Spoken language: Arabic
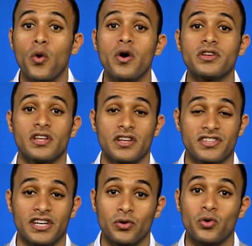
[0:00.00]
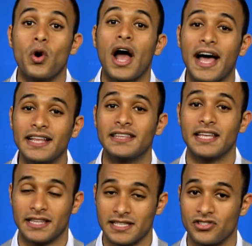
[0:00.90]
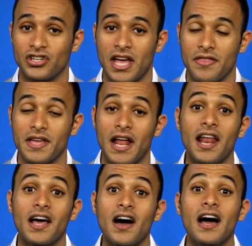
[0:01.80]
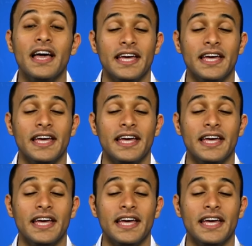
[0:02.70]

ووصل سعره حتى تسجيل هذه الحلقة